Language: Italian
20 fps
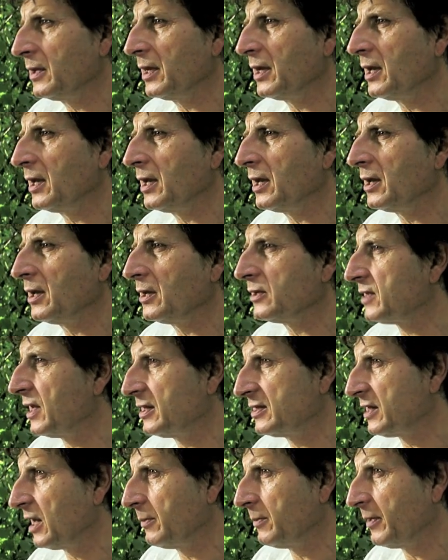e
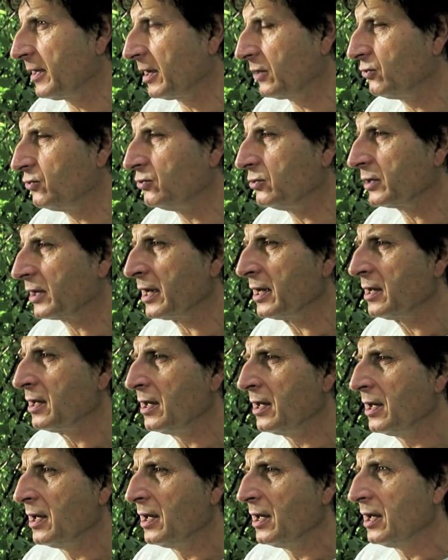senza alberatura,
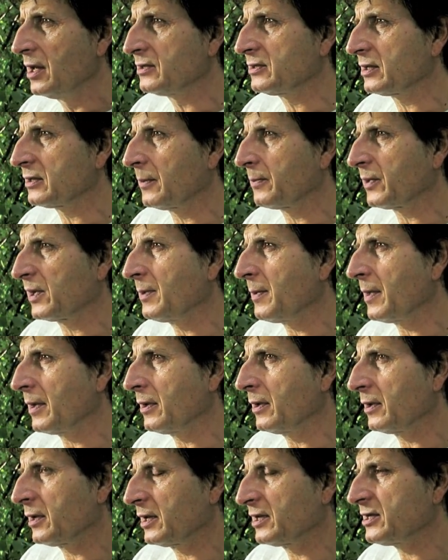è stata
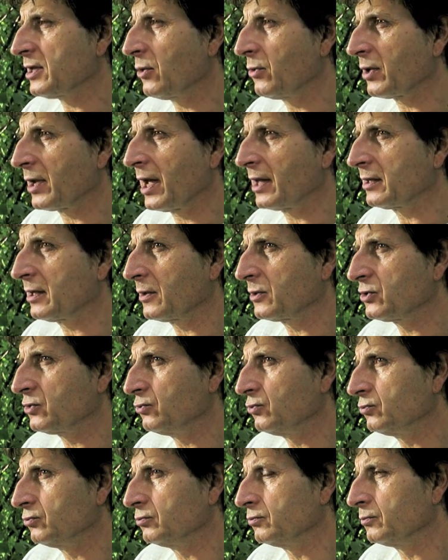prima eh, restaurata
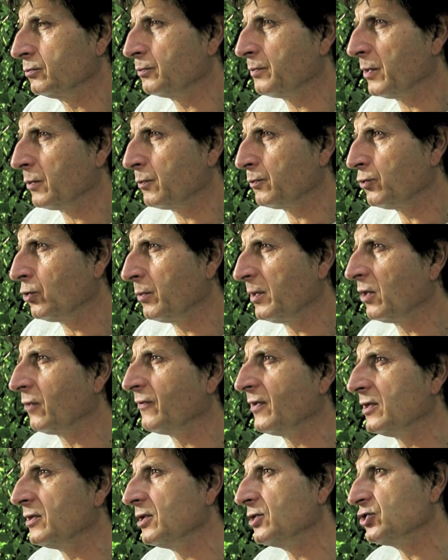su un, per più o
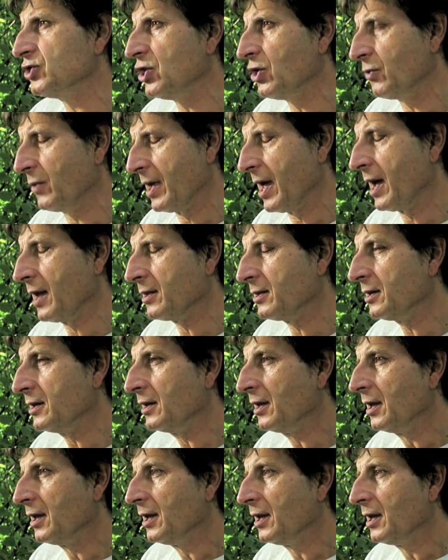meno 25
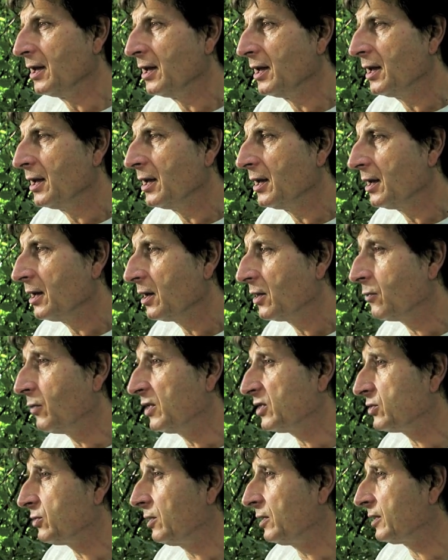anni
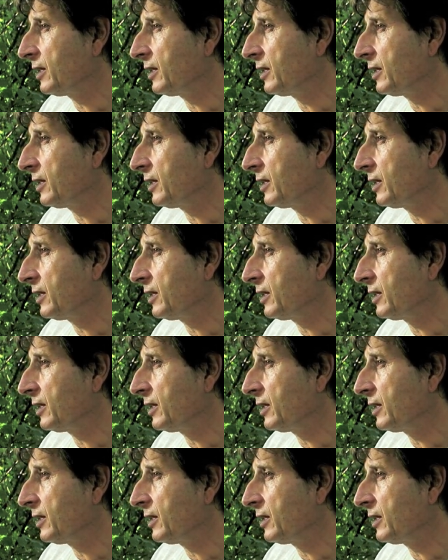questo è il